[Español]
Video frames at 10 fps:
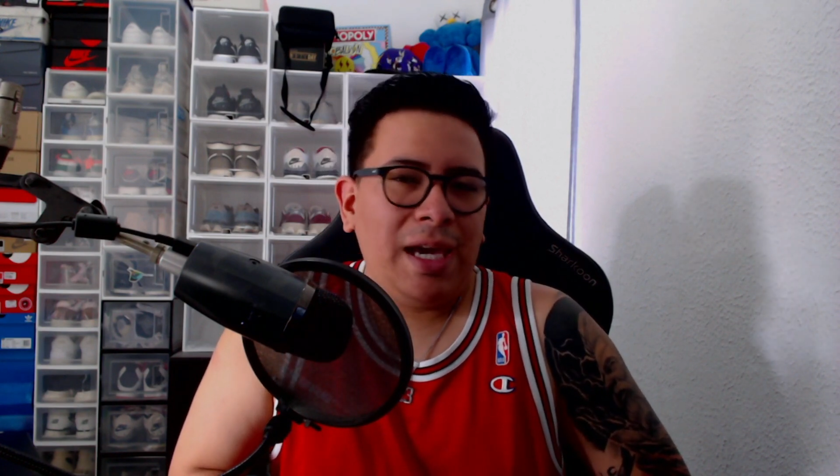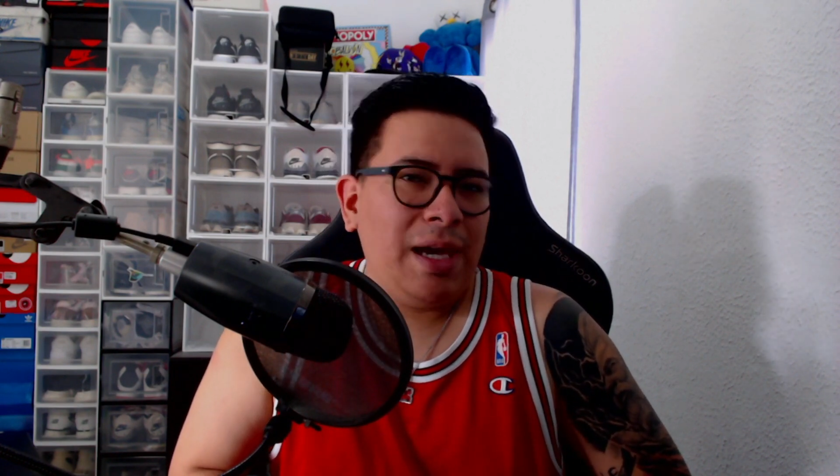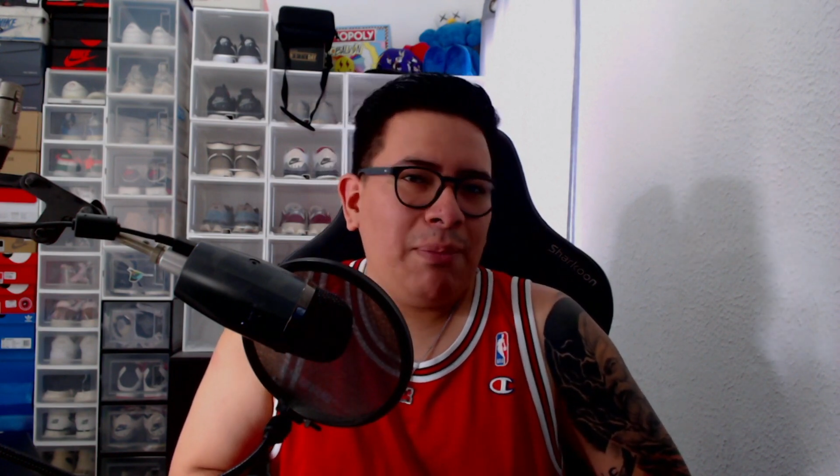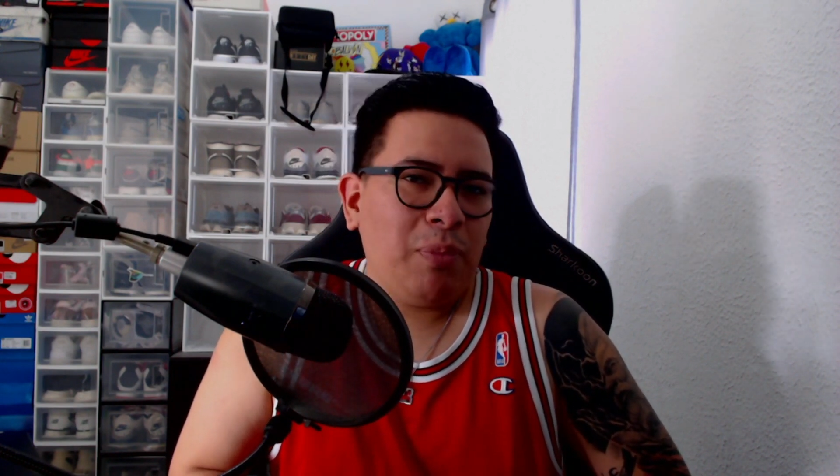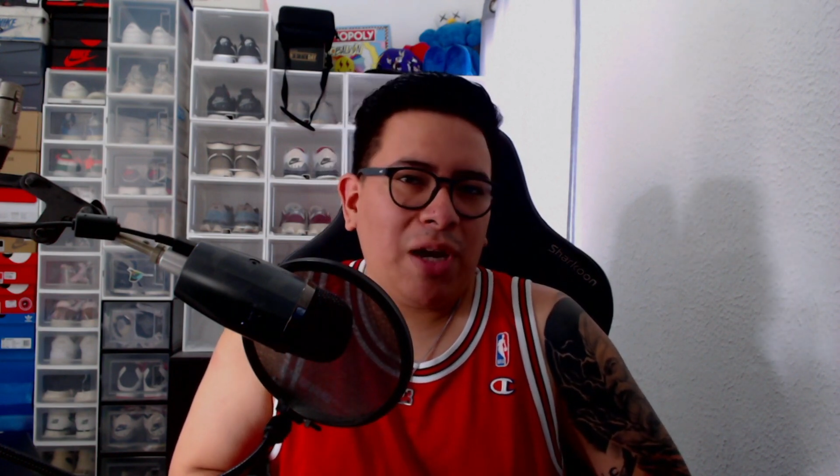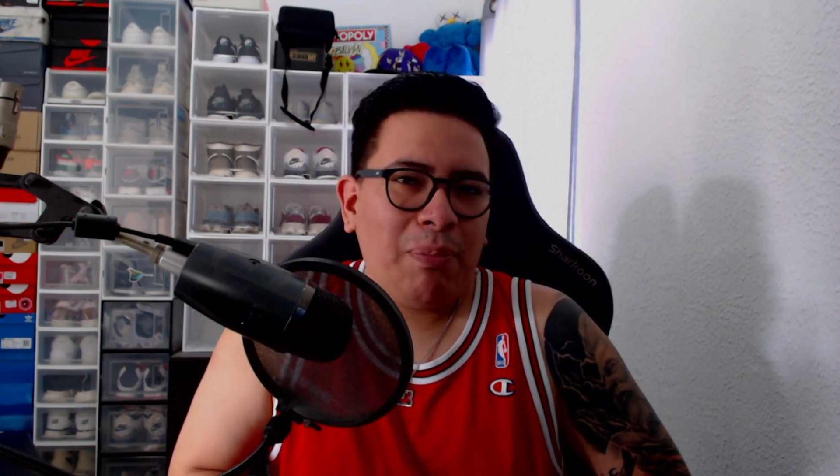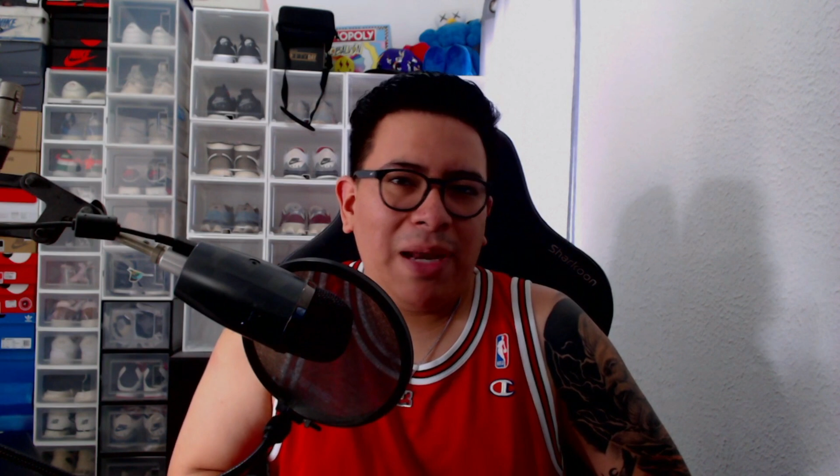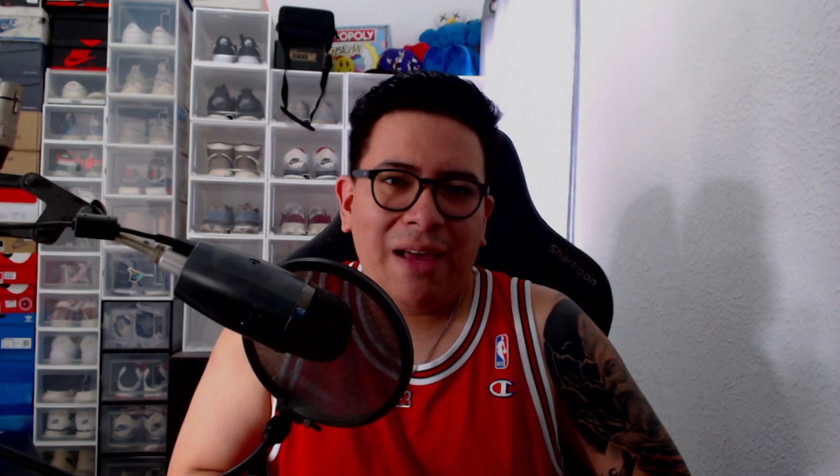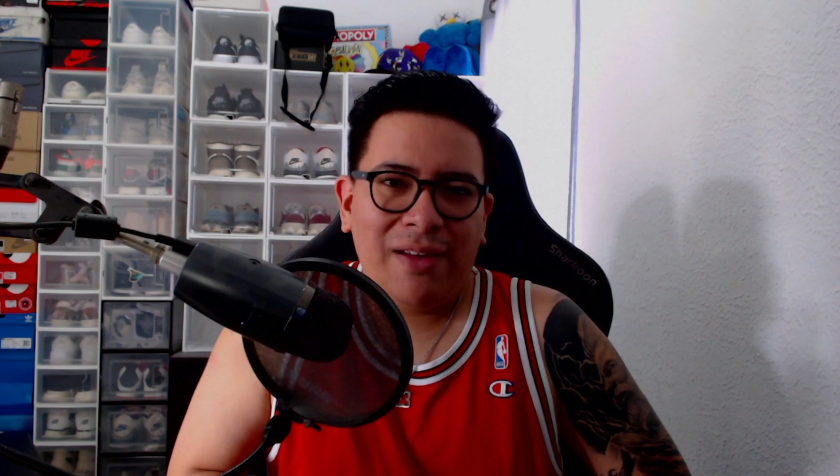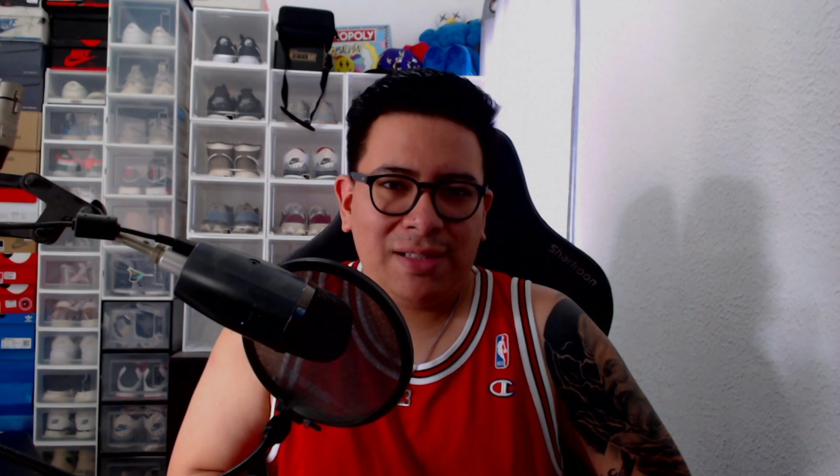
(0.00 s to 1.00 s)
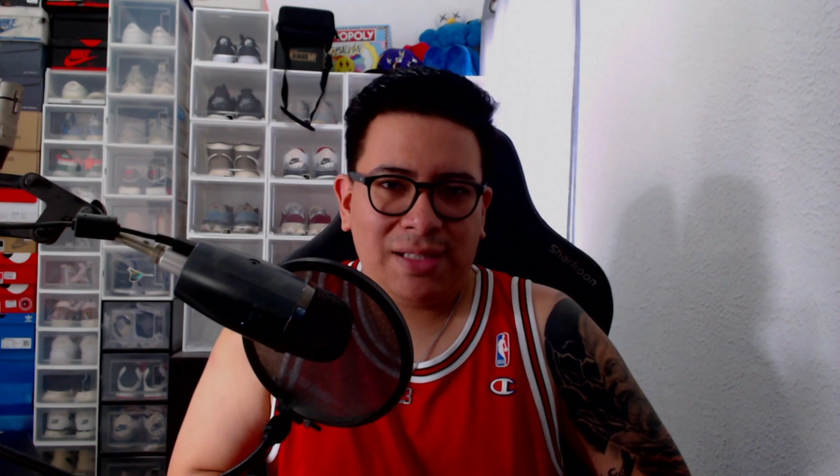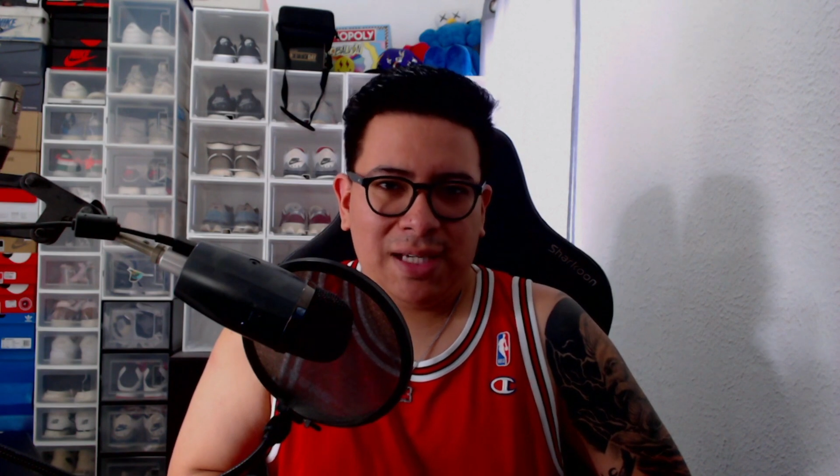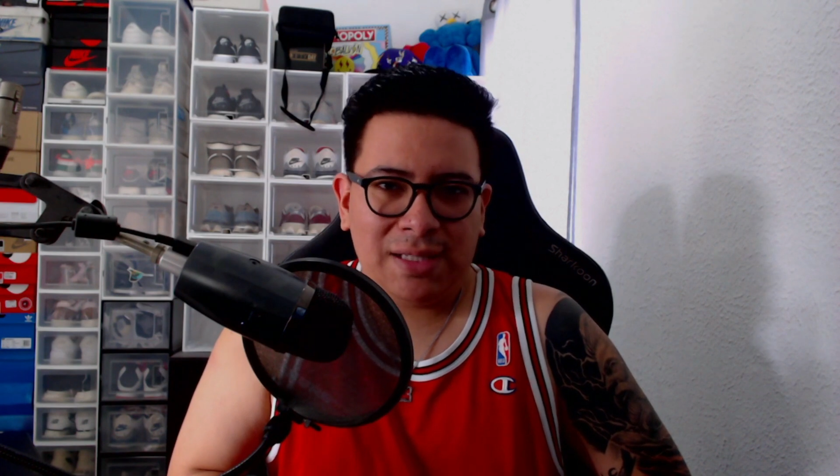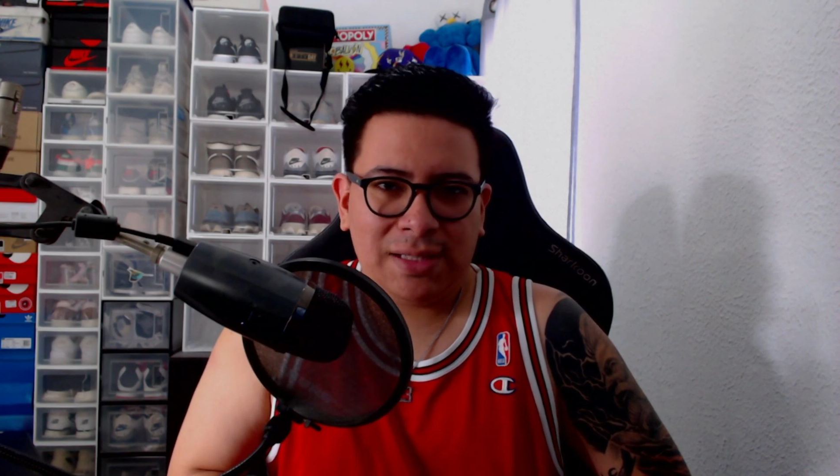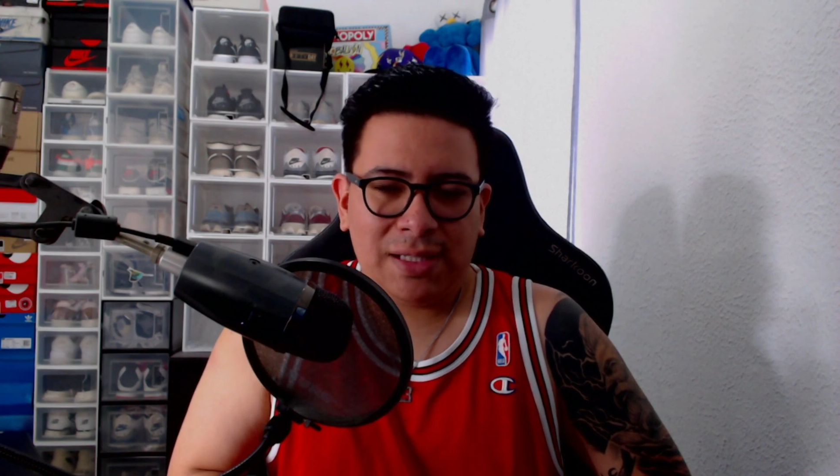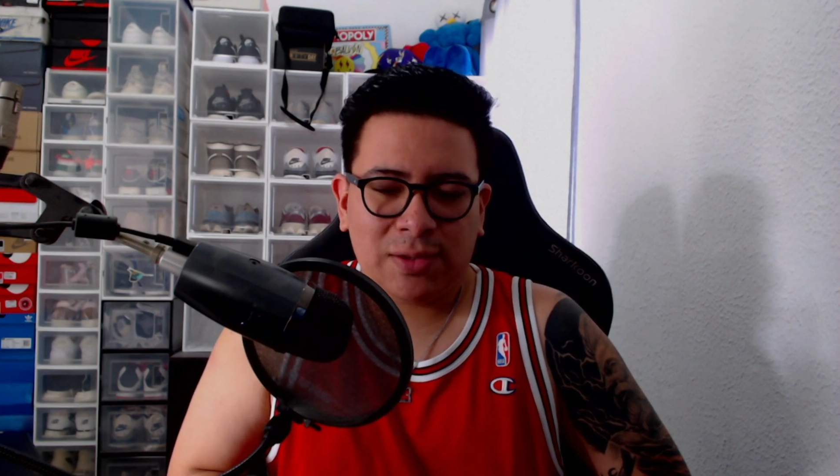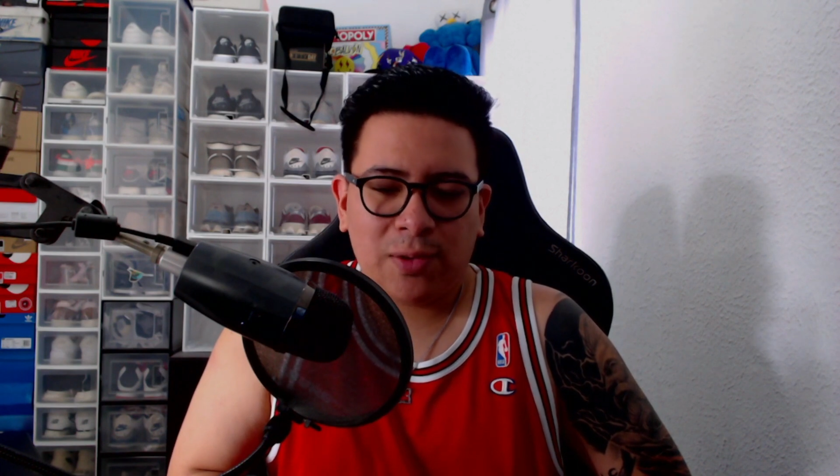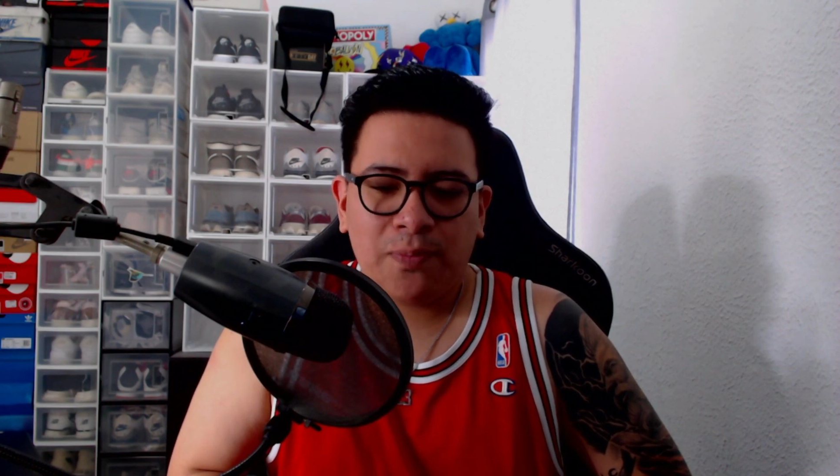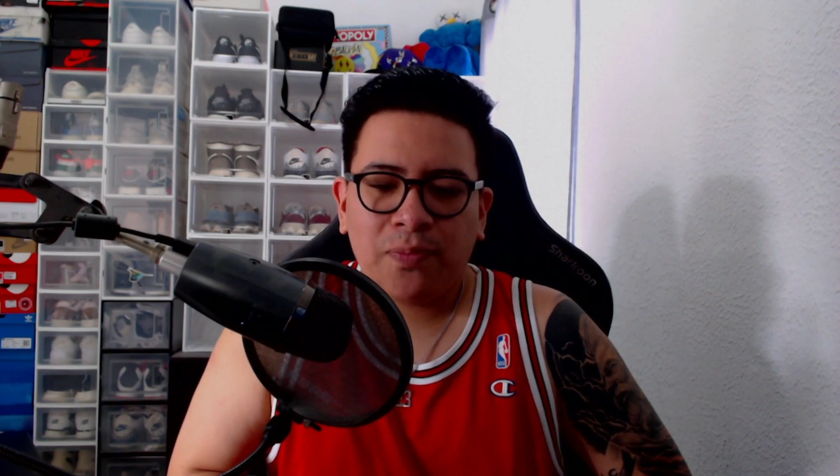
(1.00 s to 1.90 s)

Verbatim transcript: En pocas palabras es eso.